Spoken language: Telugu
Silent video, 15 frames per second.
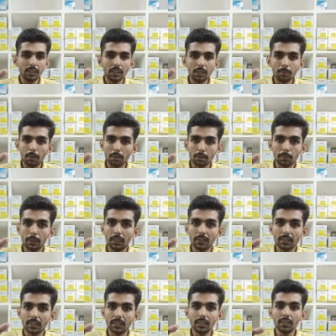డిసి పవర్ సప్లై
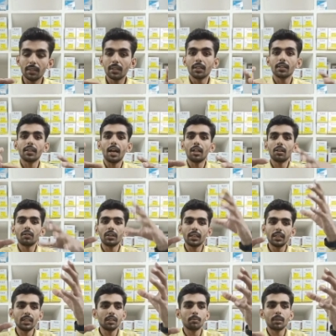వస్తుంది దానిలో
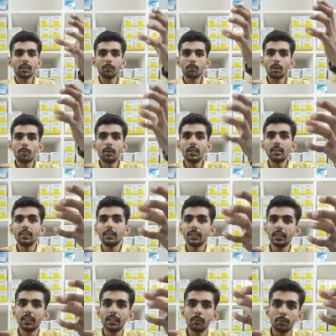ఏదైనా మన మొబైల్
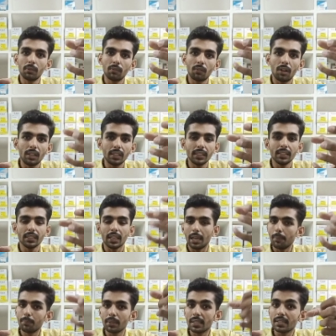ఏదైనా మన వాల్టేజ్
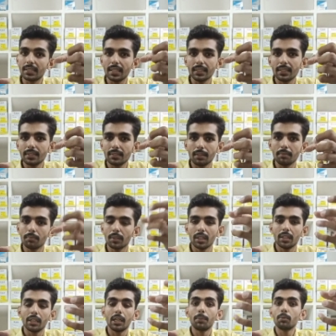ఎంపీఆర్ చెక్ చేస్తాం
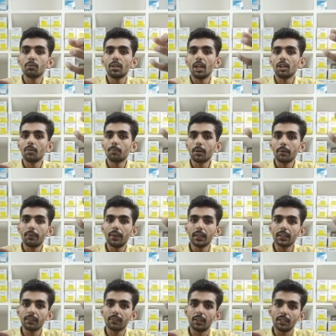ఇప్పుడు దానిలో
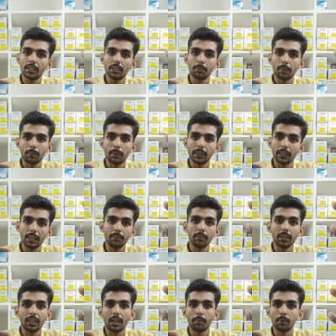పర్ఫెక్ట్ వాల్టేజ్ పర్ఫెక్ట్
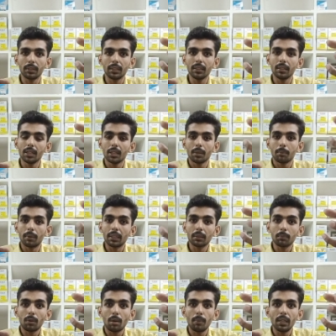ఎంపీఆర్ రాకపోతే మన
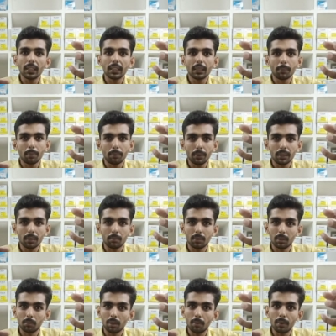మొబైల్ పర్ఫెక్ట్
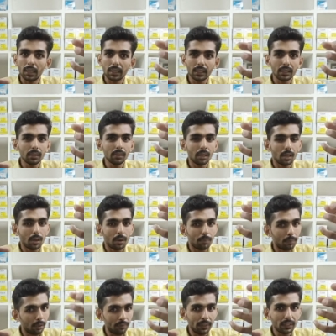మన మొబైల్కి
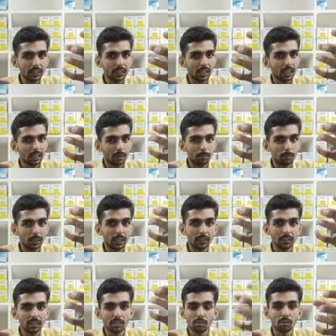పర్ఫెక్ట్గా
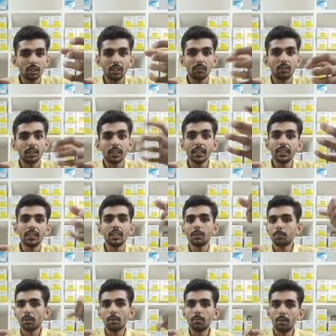కంప్లైంట్ తెలుసుకోలేము అంటే ఇంటి
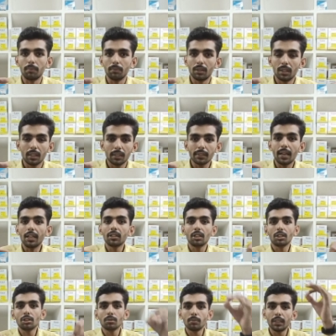ప్రాబ్లం
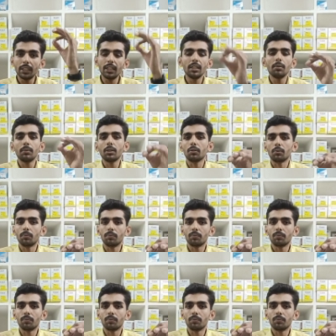దానికోసం ఏదైనా మీరు